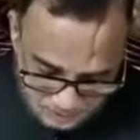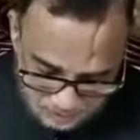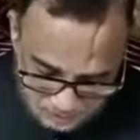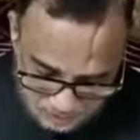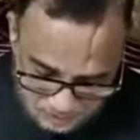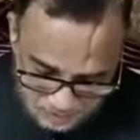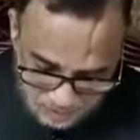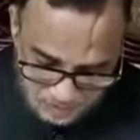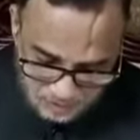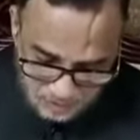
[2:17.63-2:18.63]
এখন
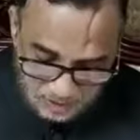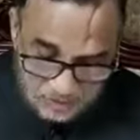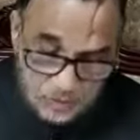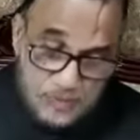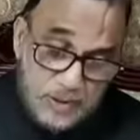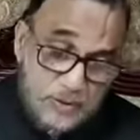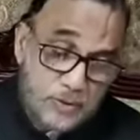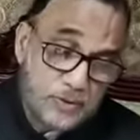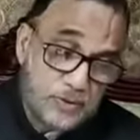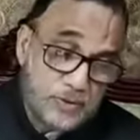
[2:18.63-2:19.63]
একসময়
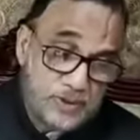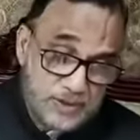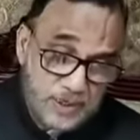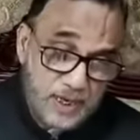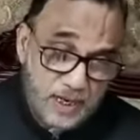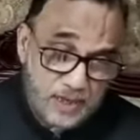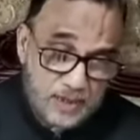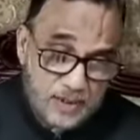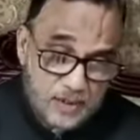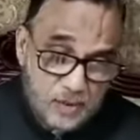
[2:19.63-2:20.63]
সতেরোটি জেলায়
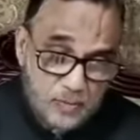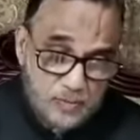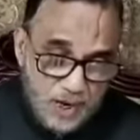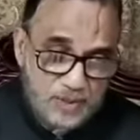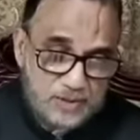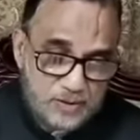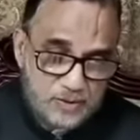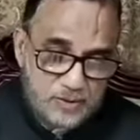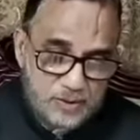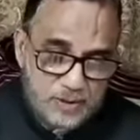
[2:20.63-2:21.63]
বাঘ ছিল
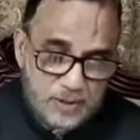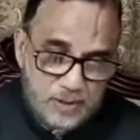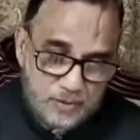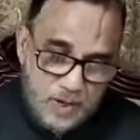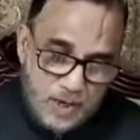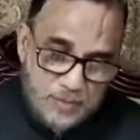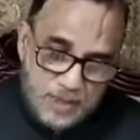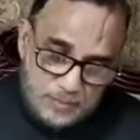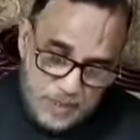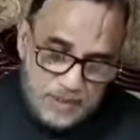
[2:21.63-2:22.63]
কিন্তু
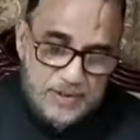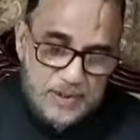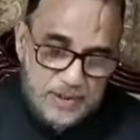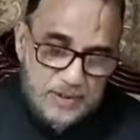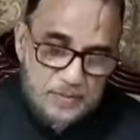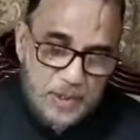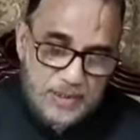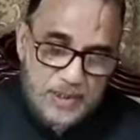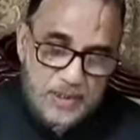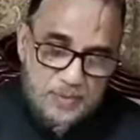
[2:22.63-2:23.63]
আমার বাড়ি যেখানে
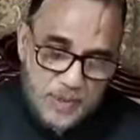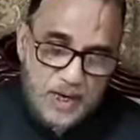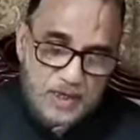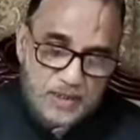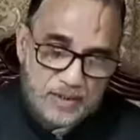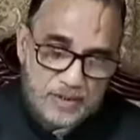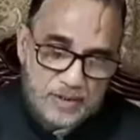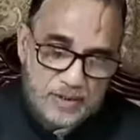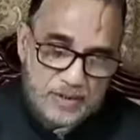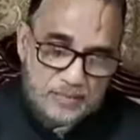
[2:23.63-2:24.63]
পাতারিয়া পাহাড়
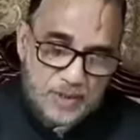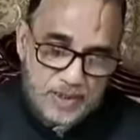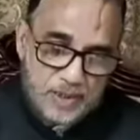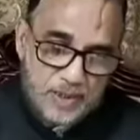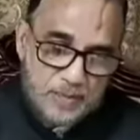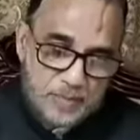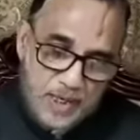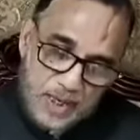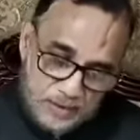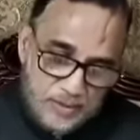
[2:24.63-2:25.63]
পাতারিয়ে
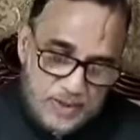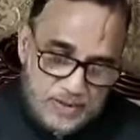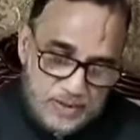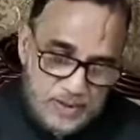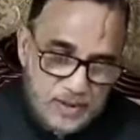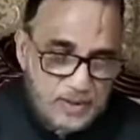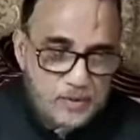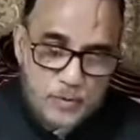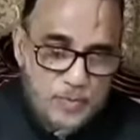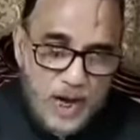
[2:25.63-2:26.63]
পাড় আজও আছে
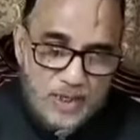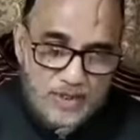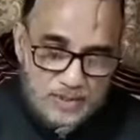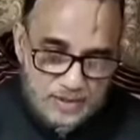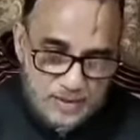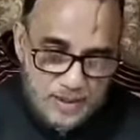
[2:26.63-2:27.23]
কিন্তু বাঘ নেই